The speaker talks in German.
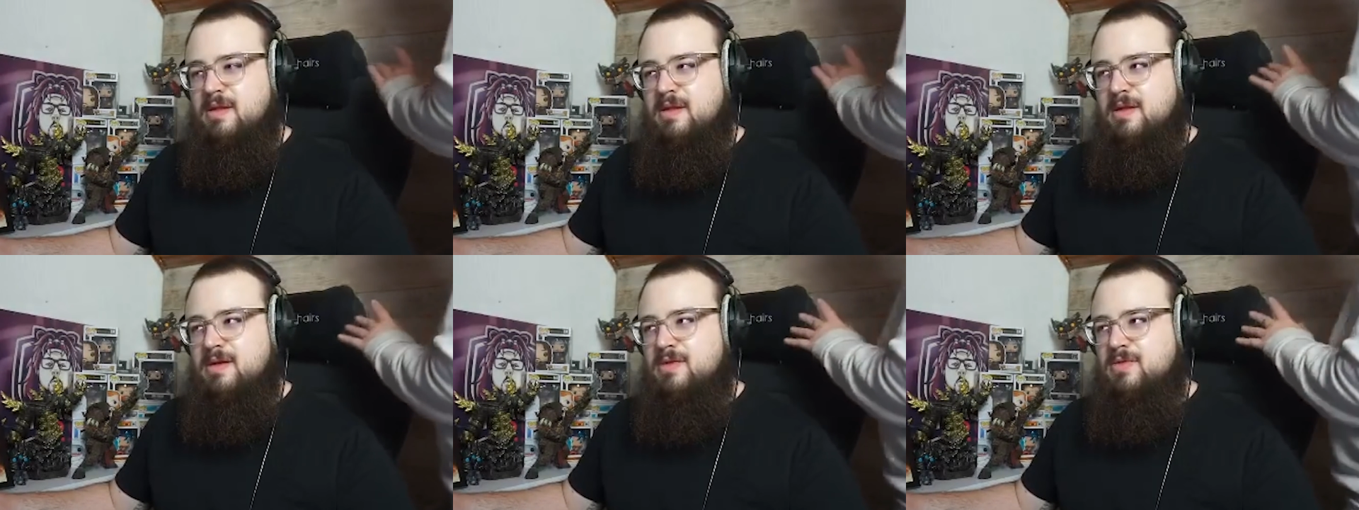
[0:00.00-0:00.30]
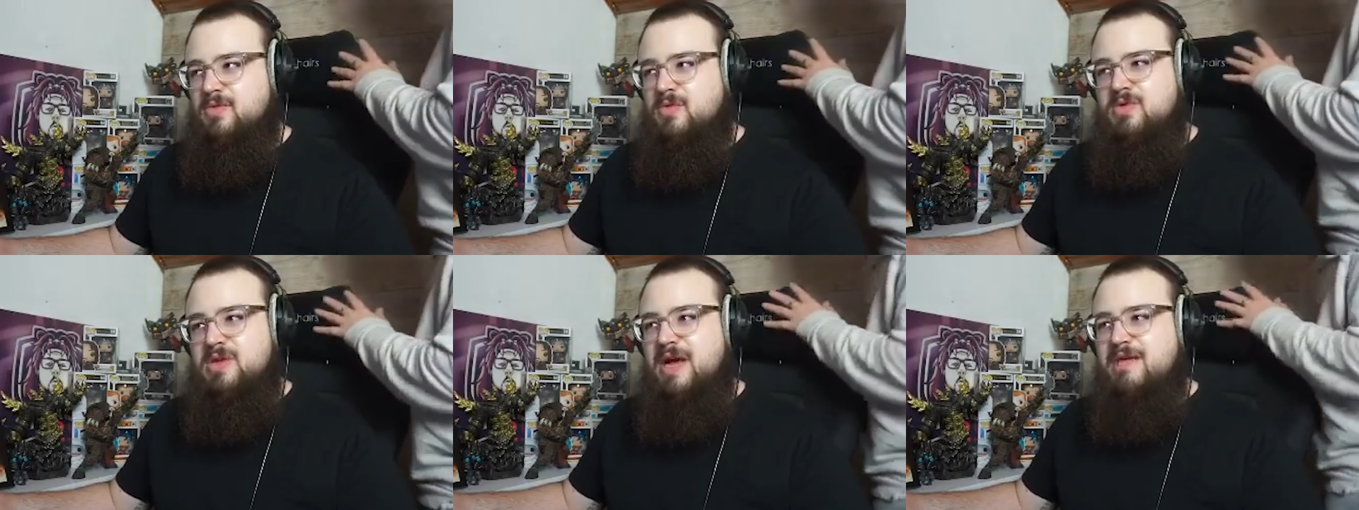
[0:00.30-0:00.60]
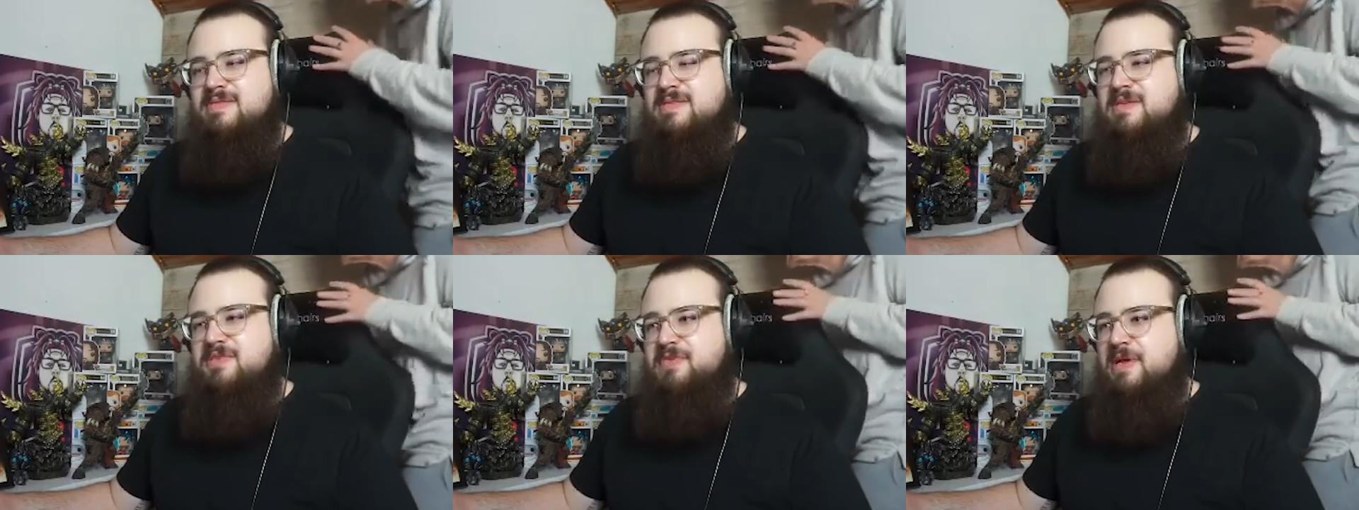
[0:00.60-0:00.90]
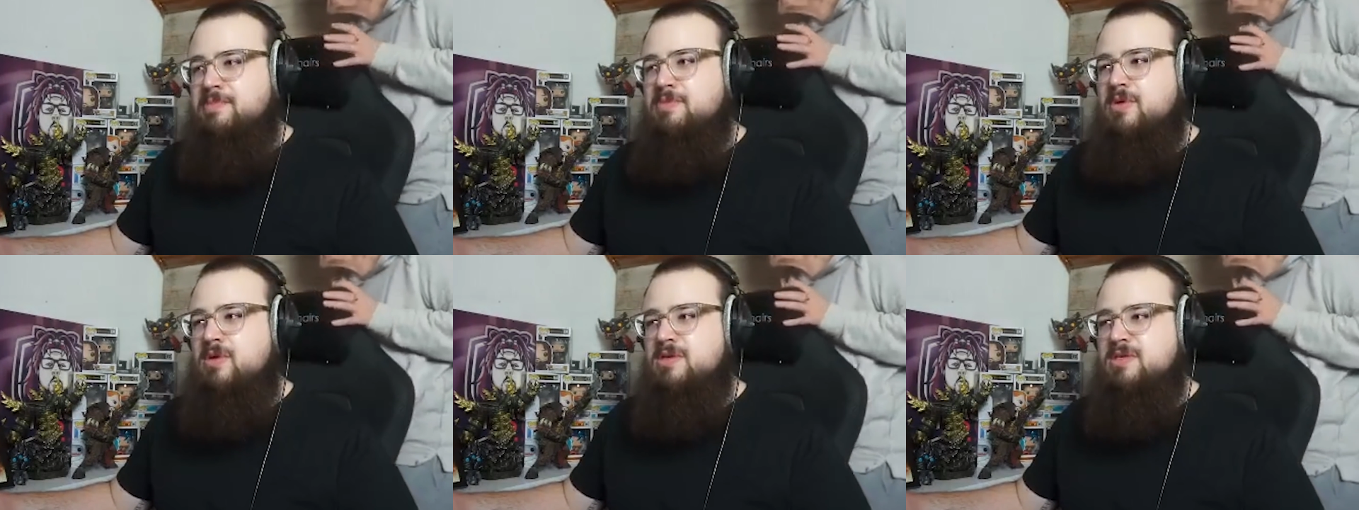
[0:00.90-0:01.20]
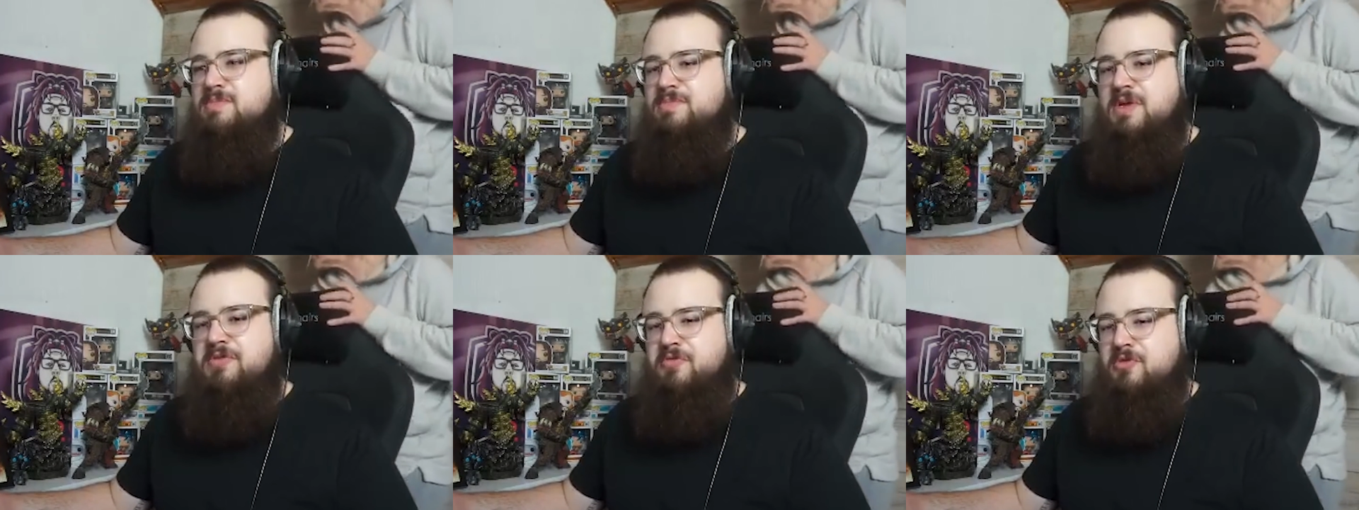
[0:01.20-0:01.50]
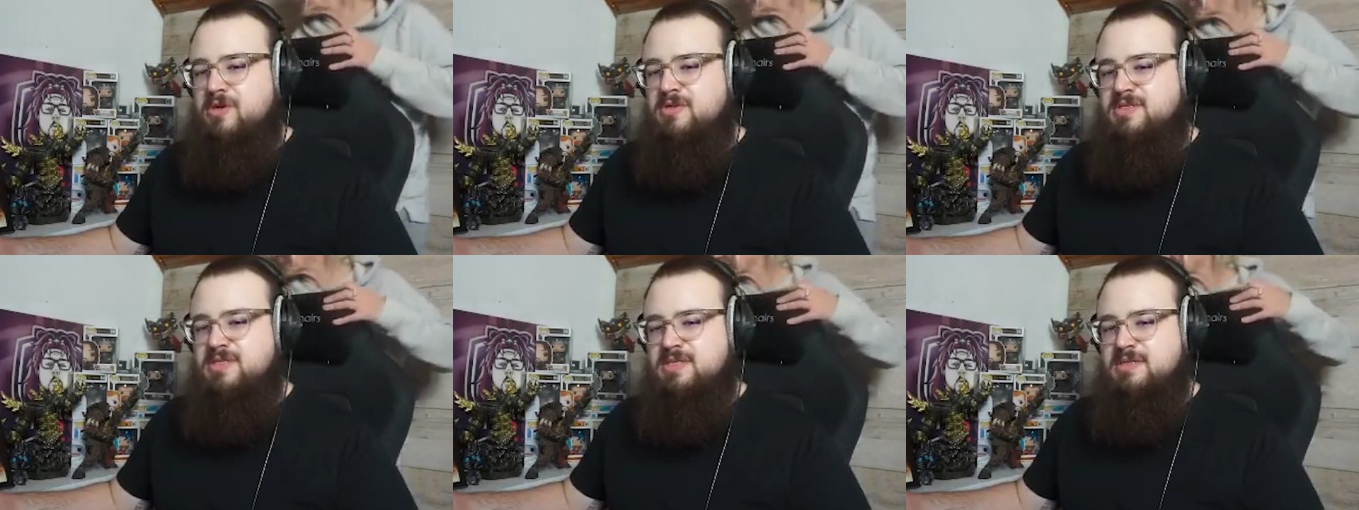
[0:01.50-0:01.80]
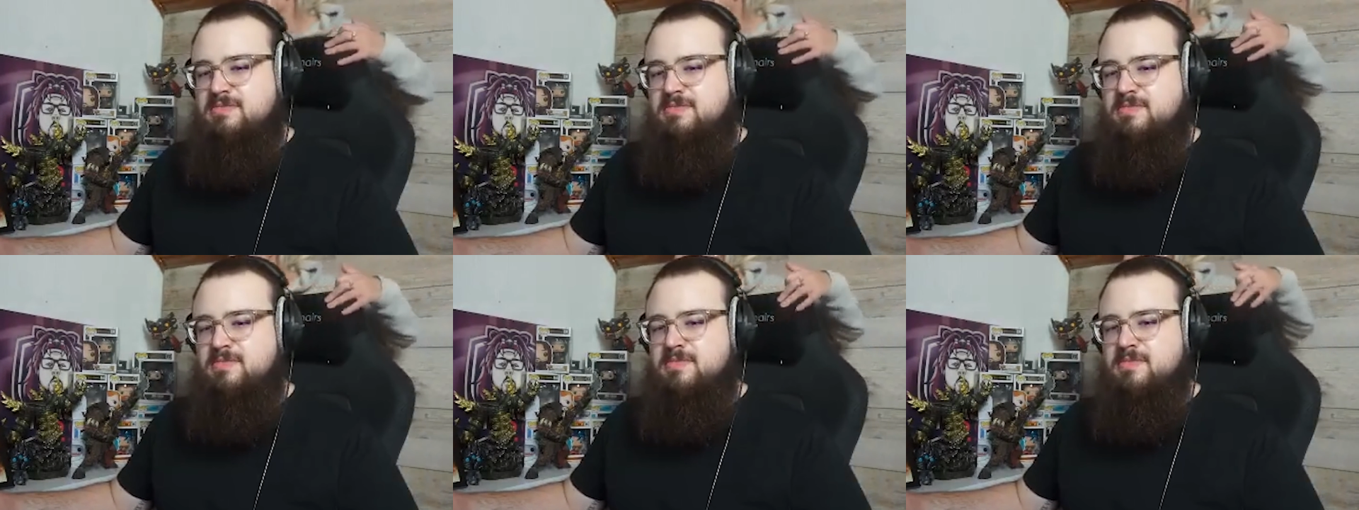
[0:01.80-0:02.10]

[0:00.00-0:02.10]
Hallo. Du darfst nicht fremde Leute mir vorziehen.